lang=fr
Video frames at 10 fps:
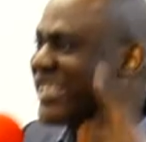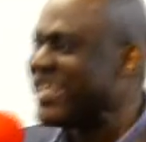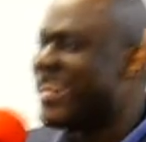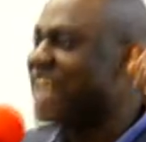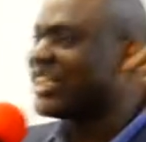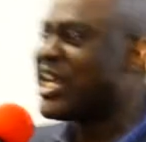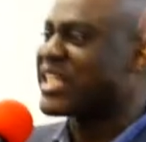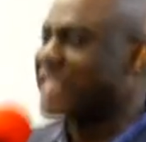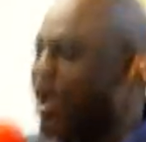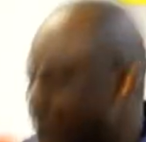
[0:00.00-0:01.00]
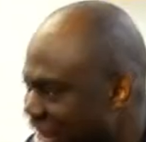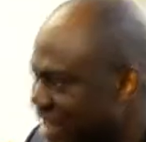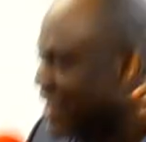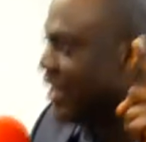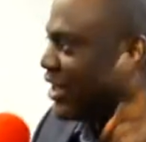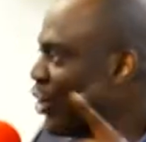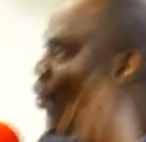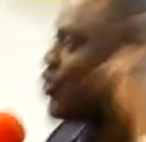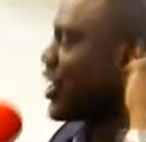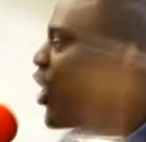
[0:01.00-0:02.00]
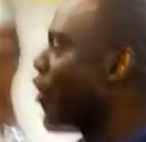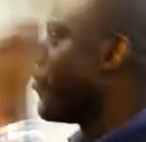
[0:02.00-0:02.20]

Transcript: si des gens savaient que nous allons